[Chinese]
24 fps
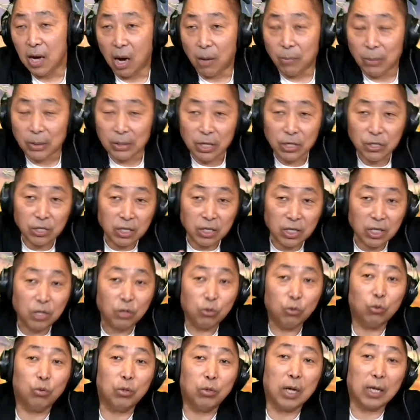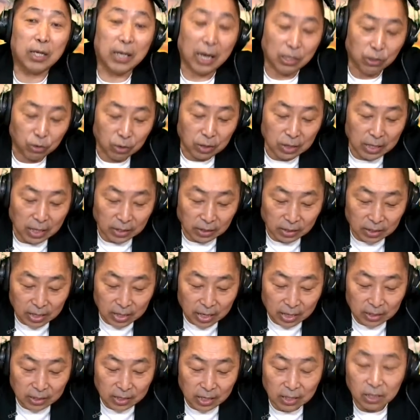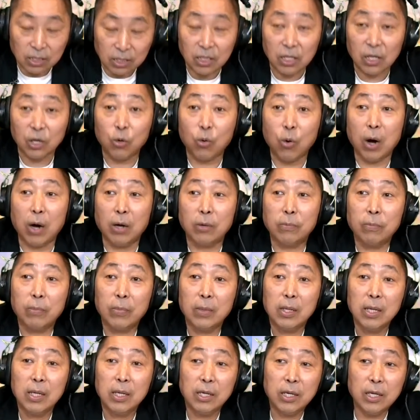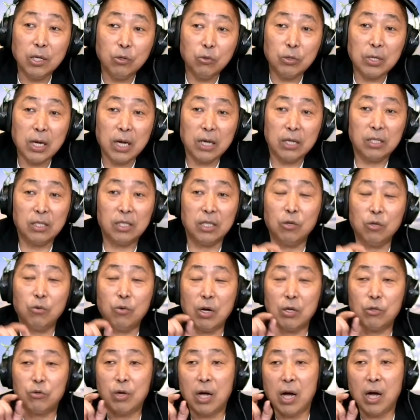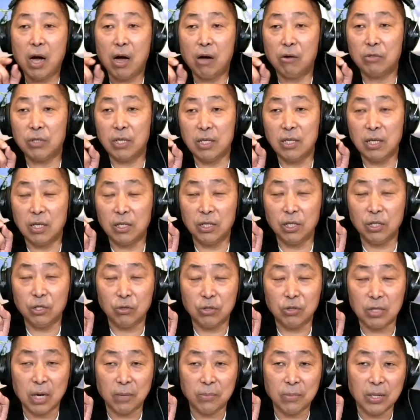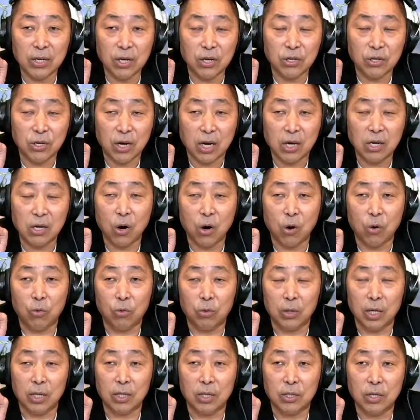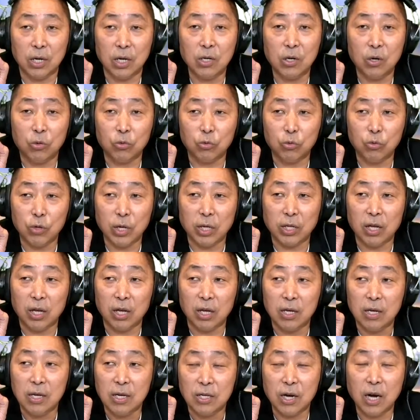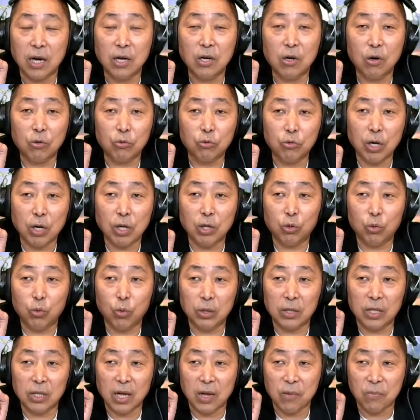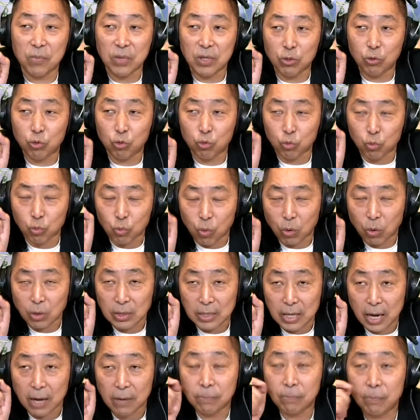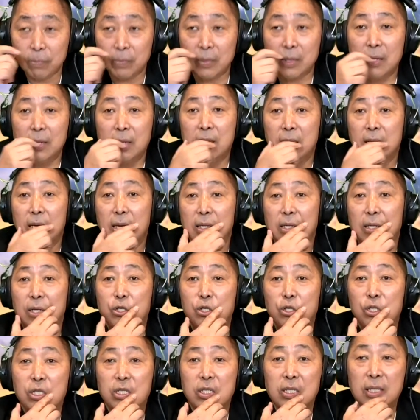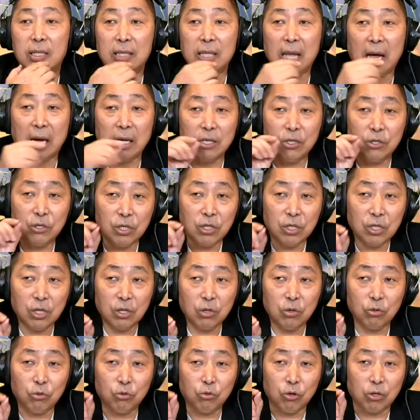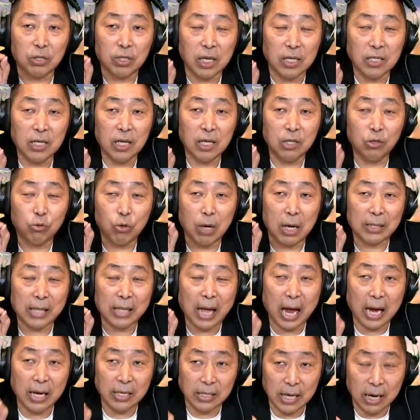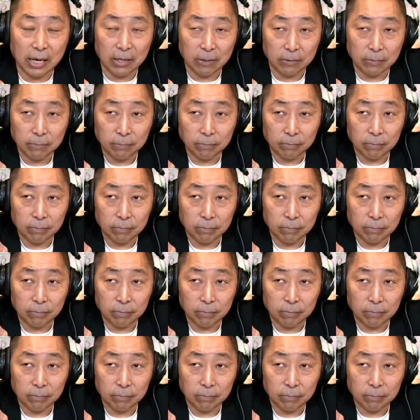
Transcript: 好吧？但是印度呢，它就是这样这样这样的情况。印度这样的情况，虽然号称呢地球上面的人口呢人口最人口最多的民主国家，可是它的支持度所呈现出来太一样，